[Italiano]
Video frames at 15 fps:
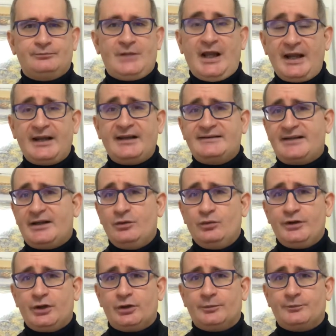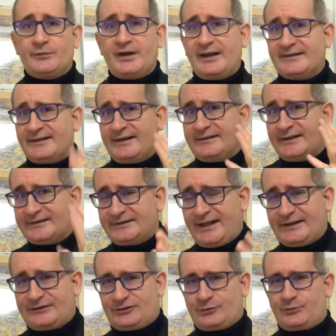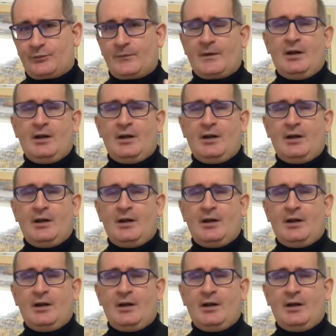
è che sei unico, che sei te stesso.